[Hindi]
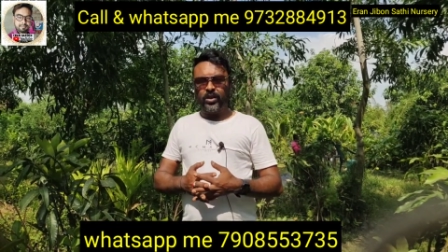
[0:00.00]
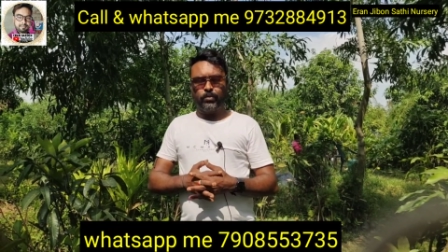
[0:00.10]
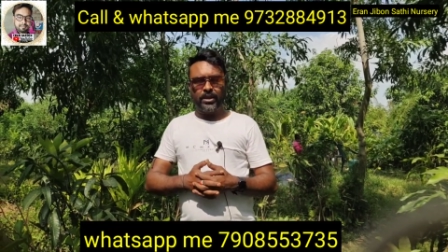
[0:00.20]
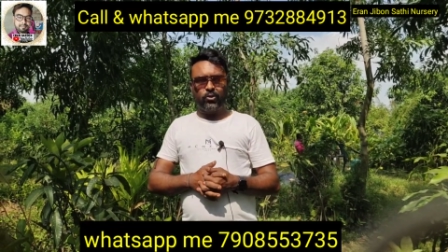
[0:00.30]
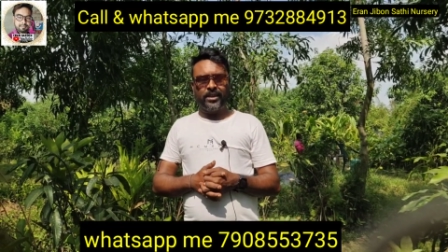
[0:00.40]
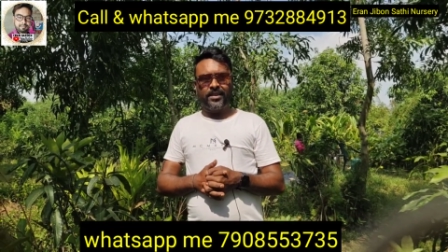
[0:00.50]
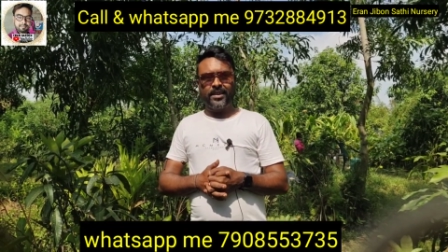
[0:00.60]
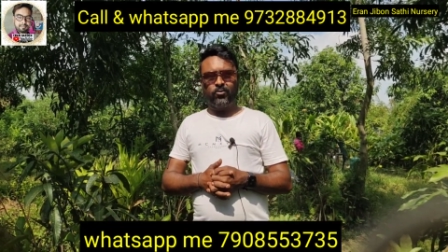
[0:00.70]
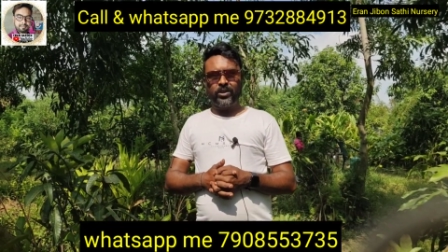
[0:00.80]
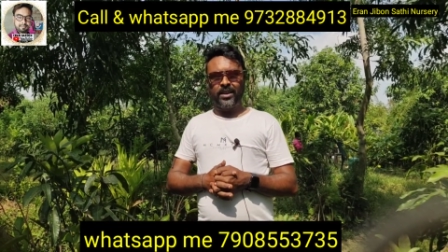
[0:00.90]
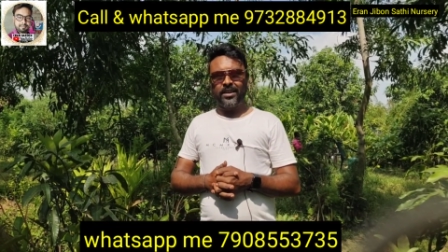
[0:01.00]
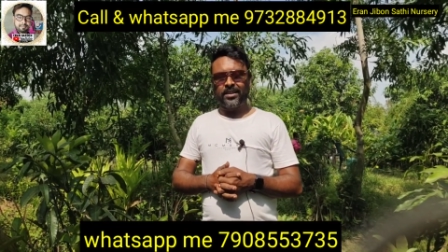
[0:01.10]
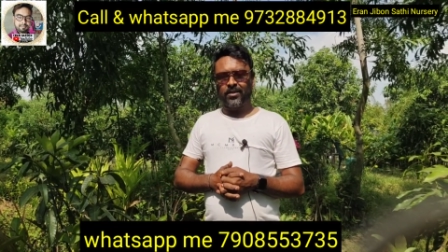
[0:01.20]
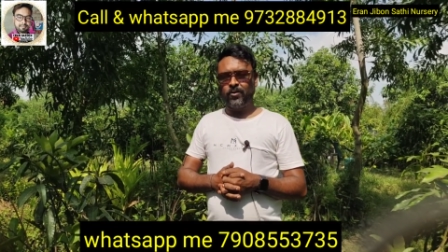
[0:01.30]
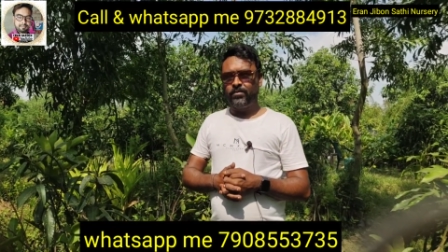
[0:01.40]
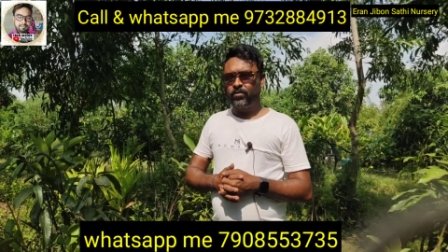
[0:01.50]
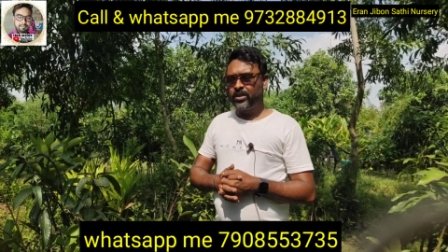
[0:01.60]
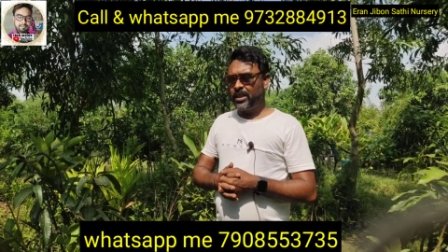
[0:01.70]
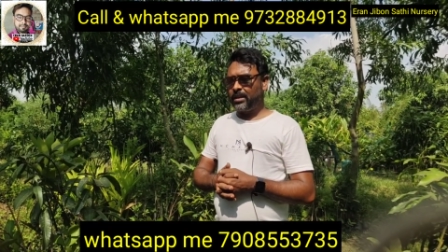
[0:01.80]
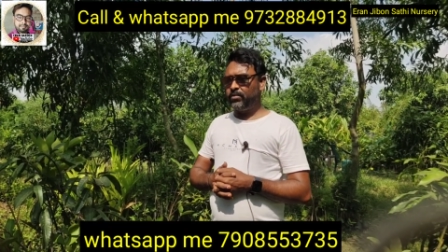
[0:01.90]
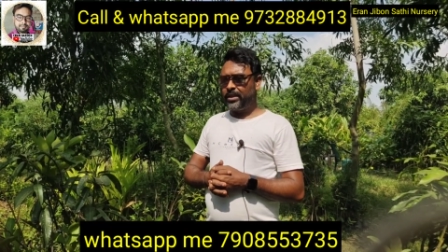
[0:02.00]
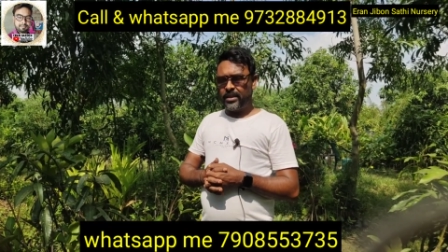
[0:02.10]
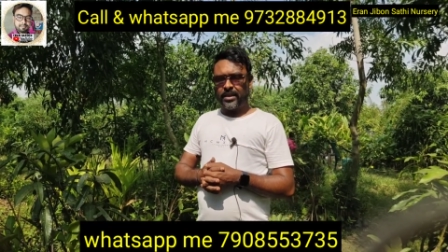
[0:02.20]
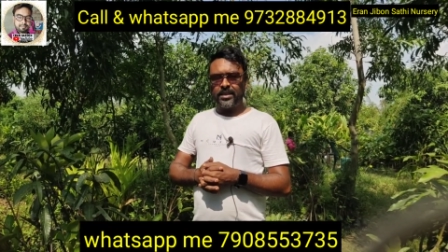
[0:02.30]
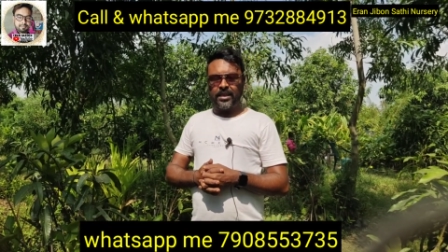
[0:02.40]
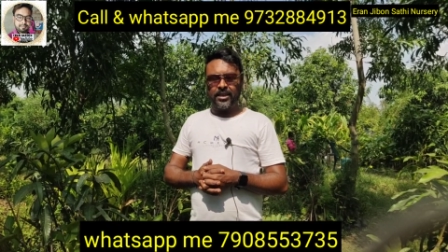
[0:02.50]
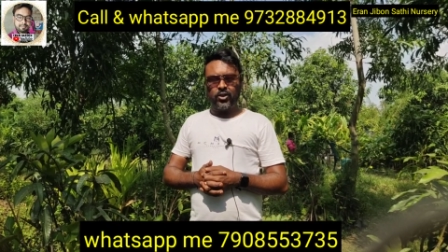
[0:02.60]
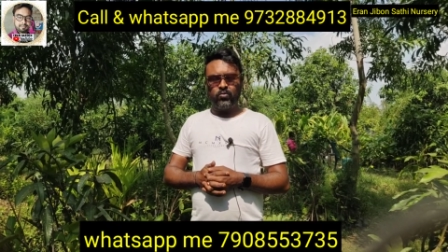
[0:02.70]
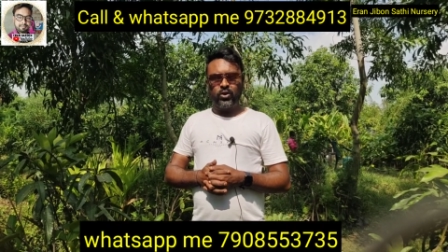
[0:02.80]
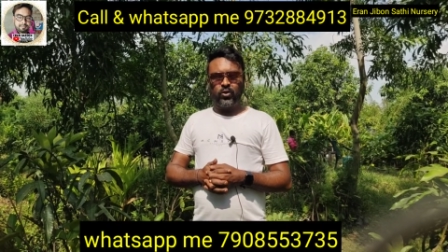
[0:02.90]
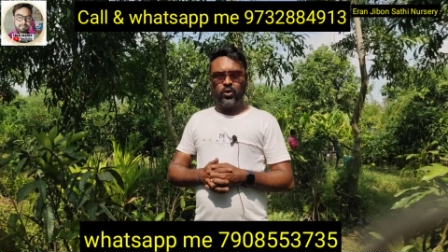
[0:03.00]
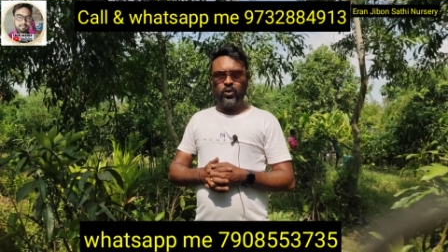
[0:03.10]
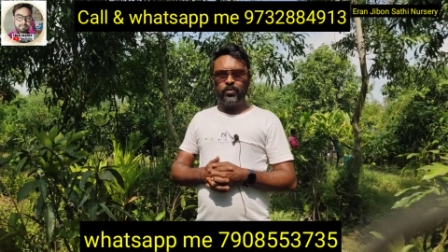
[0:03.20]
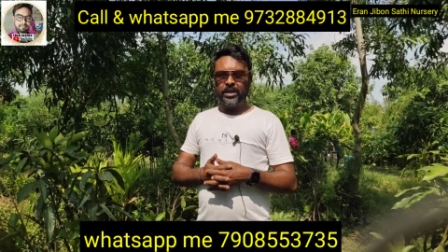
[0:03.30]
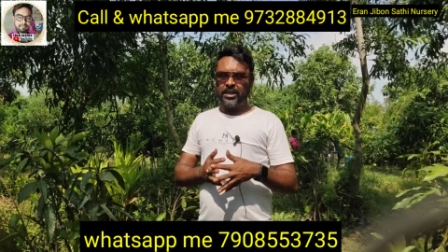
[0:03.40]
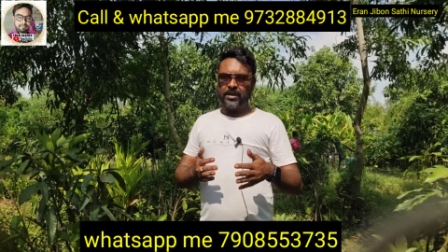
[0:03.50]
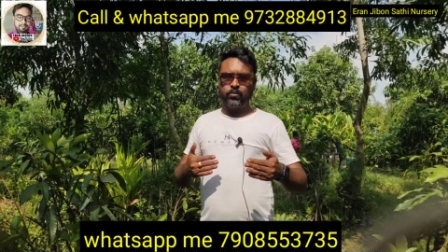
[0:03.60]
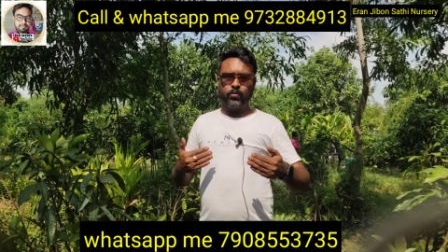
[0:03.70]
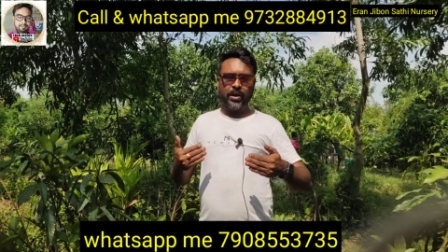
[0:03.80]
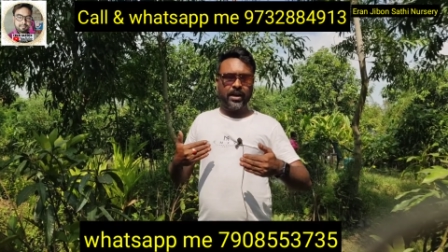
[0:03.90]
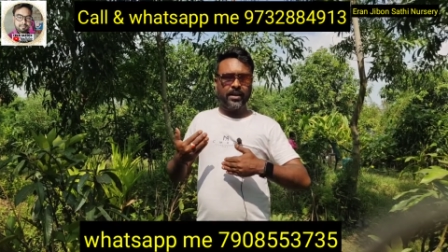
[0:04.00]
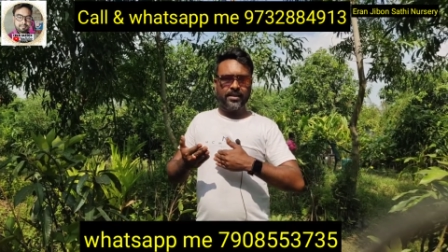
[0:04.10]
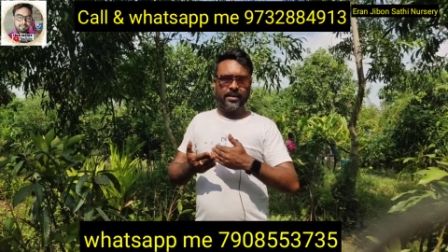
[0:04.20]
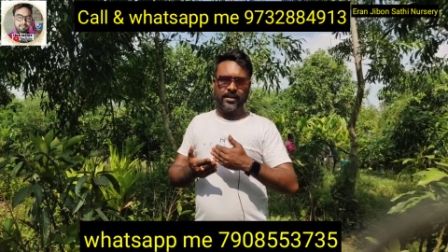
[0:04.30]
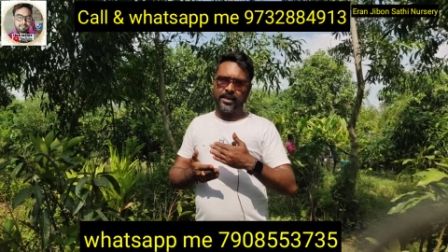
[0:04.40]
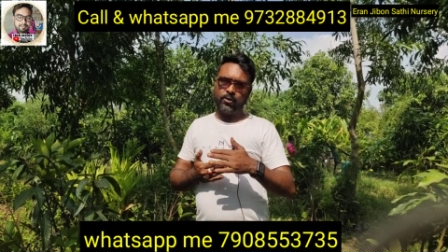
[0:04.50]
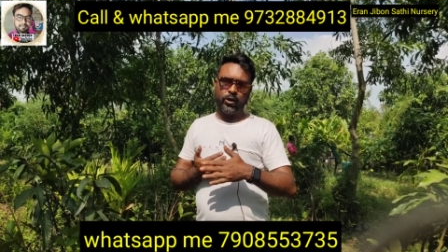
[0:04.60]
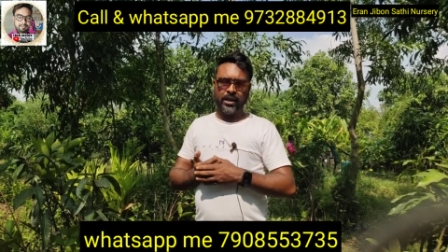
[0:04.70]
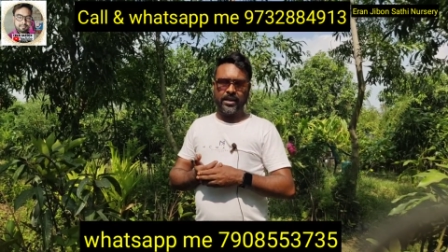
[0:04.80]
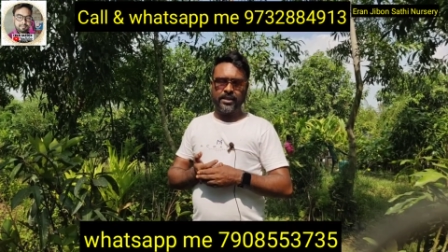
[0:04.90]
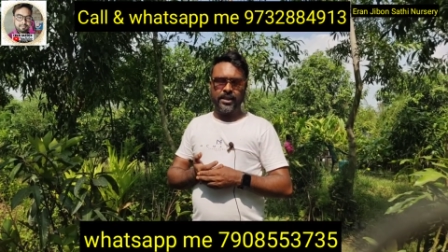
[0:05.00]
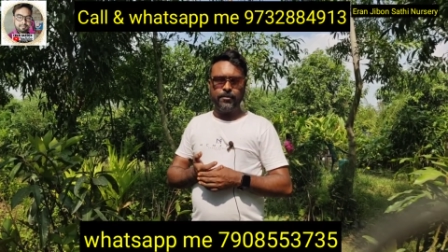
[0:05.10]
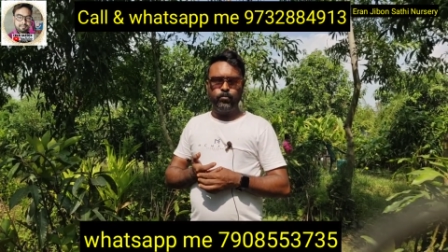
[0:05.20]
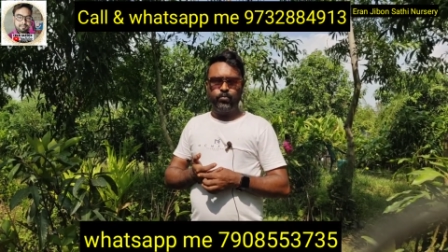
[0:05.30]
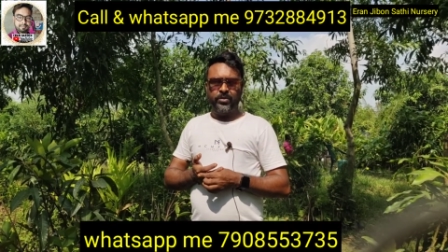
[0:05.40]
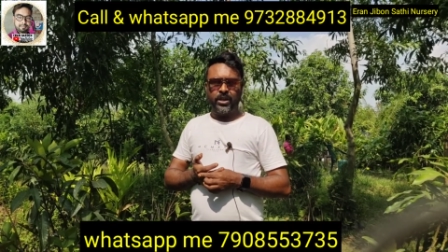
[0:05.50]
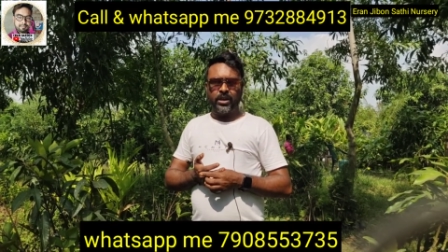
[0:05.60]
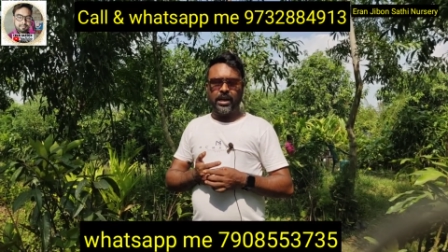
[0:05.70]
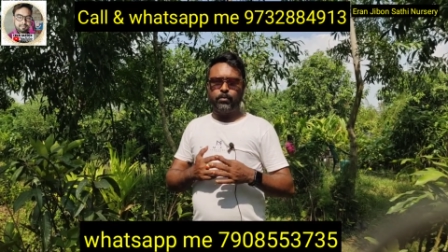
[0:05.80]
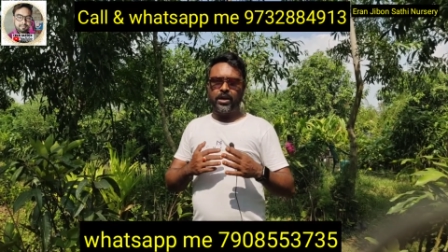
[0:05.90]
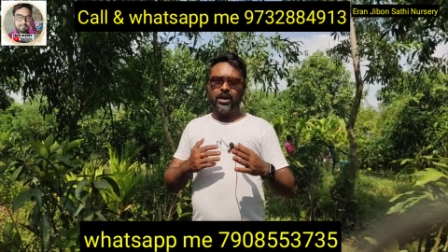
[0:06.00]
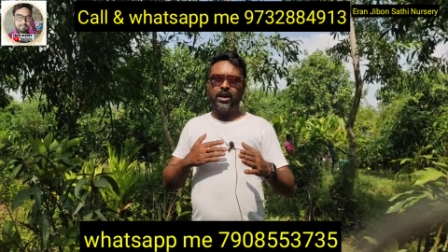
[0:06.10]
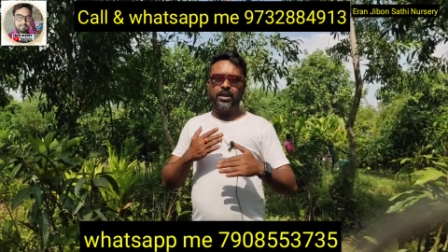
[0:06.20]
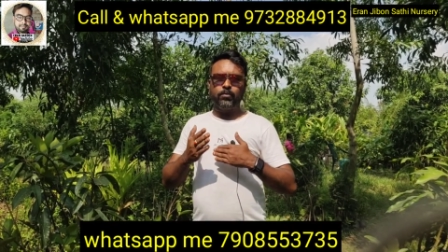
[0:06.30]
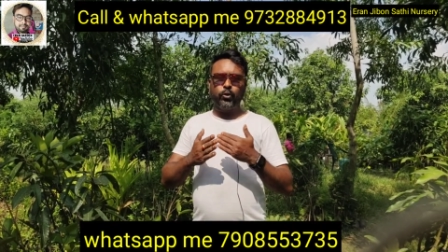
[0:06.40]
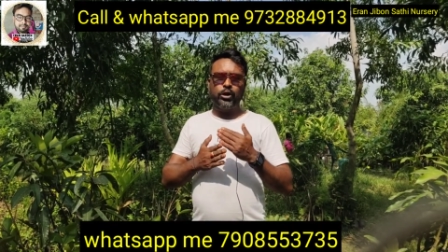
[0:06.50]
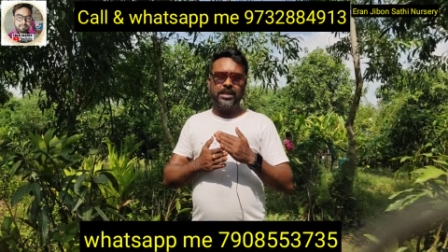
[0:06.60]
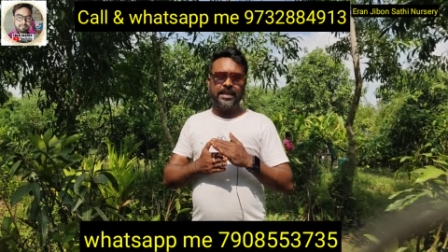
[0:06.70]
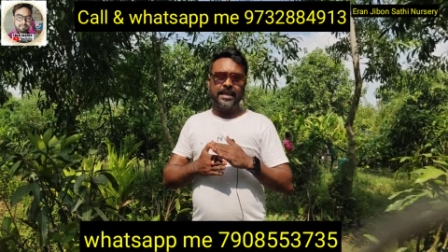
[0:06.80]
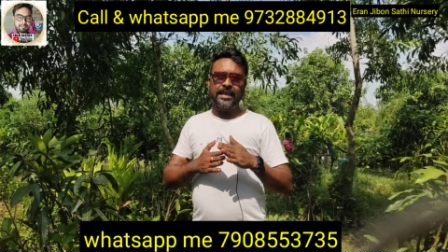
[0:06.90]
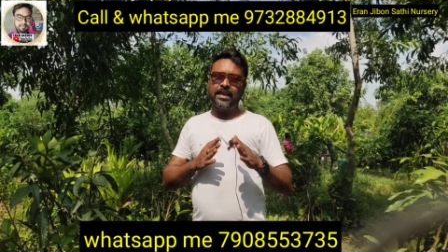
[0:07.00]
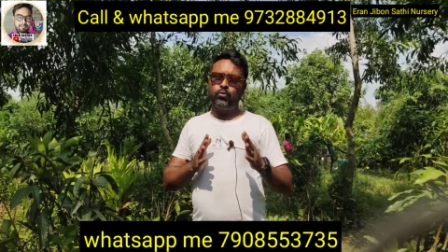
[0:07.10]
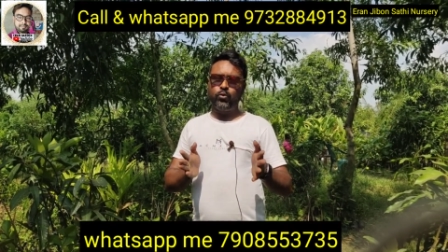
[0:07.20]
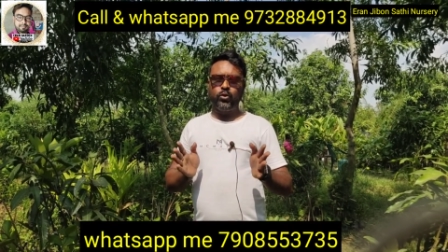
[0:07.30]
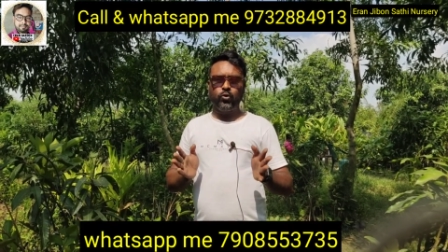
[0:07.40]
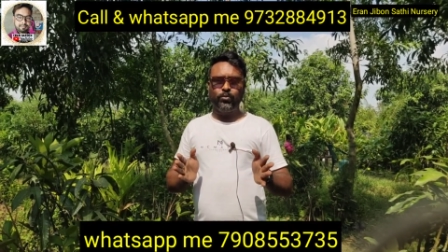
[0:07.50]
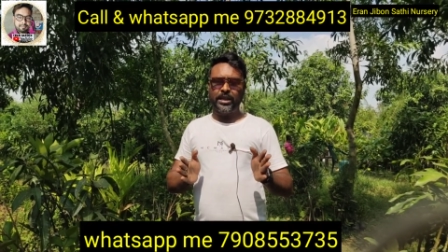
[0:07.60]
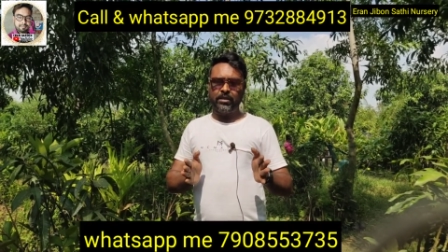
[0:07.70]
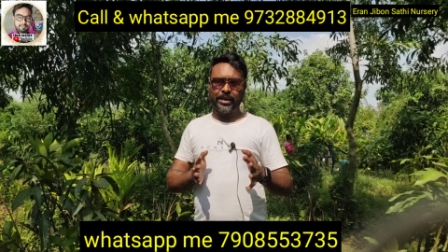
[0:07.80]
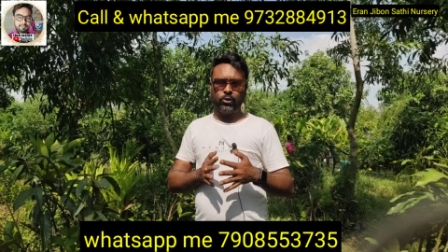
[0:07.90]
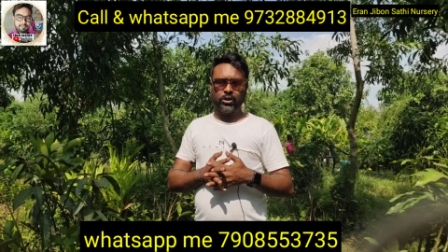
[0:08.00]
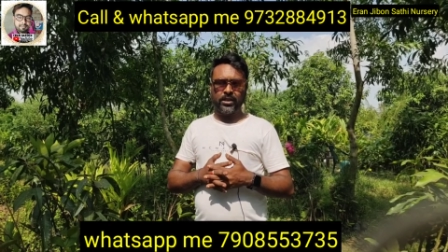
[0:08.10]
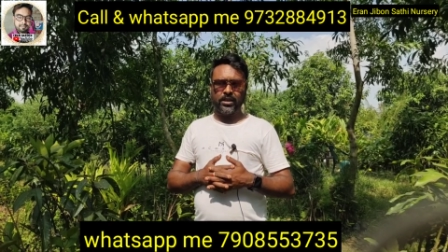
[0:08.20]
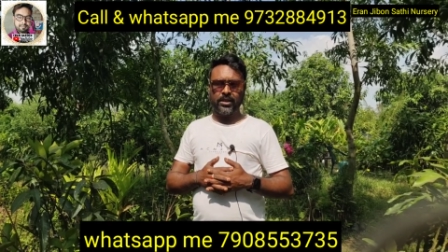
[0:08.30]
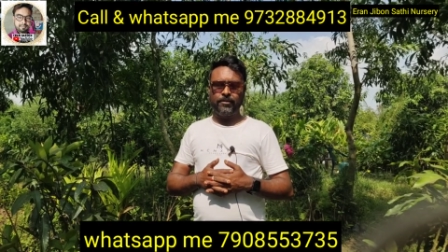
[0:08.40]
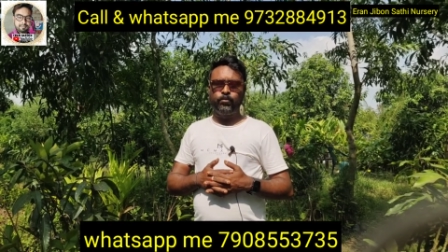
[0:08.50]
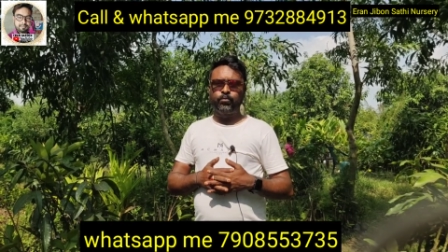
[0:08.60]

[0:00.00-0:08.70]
मैं ऑल इंडिया कुरियर करता हूँ आप इंडिया के जहाँ से भी हो मेरे से प्लान ले सकते हैं ऑनलाइन से और आपका घर तक पहुँच जाएगा यह होम होम डिलीवरी हो जाता है